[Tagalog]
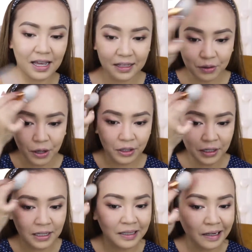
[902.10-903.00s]
Ayan. Kung ano
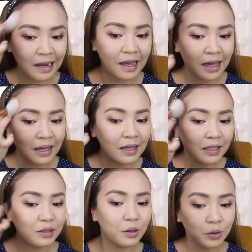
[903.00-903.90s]
yung natira,
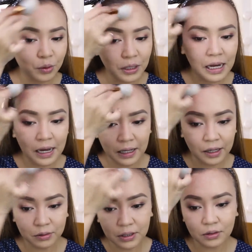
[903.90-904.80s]
yun yung
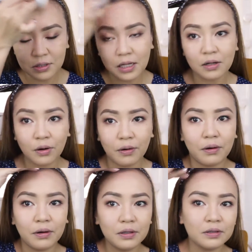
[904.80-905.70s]
ilalagay ko dito sa
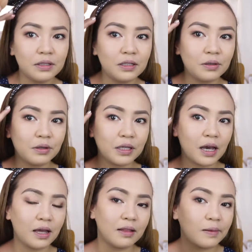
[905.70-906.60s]
noo. Dito,
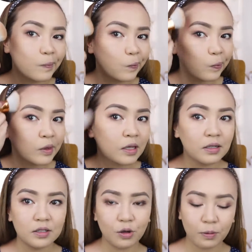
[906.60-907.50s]
yan.
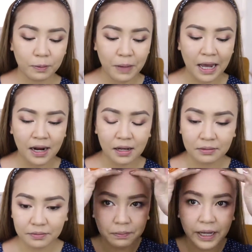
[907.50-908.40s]
So,
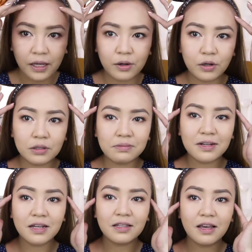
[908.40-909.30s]
parang paikot,
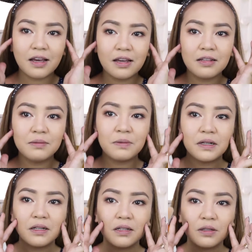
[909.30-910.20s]
pag ganyan,
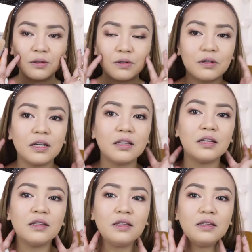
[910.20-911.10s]
pag ganito, and
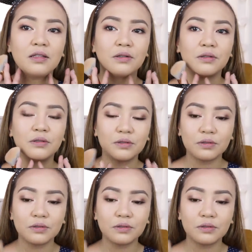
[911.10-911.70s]
then dito.